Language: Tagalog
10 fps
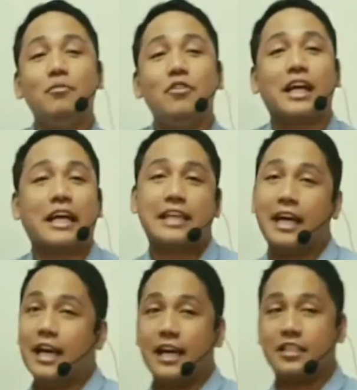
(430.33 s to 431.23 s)

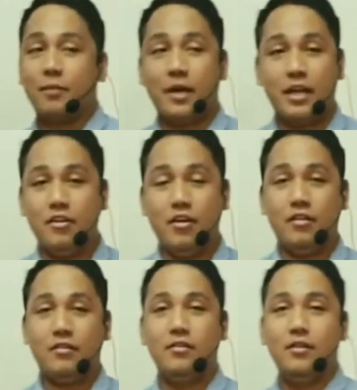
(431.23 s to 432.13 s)
nagkasala ka sa
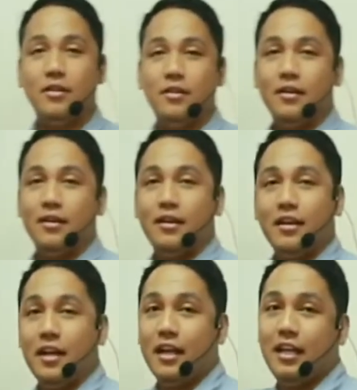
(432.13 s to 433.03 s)
Panginoon.
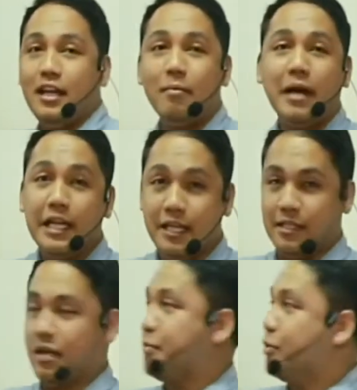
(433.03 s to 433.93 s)
Hindi na malinis
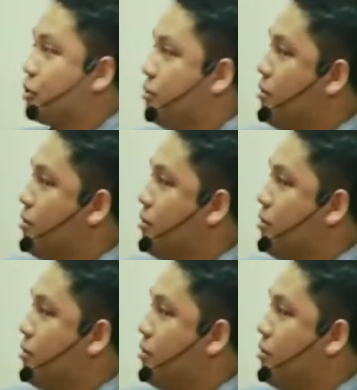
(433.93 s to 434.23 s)
ang puso mo.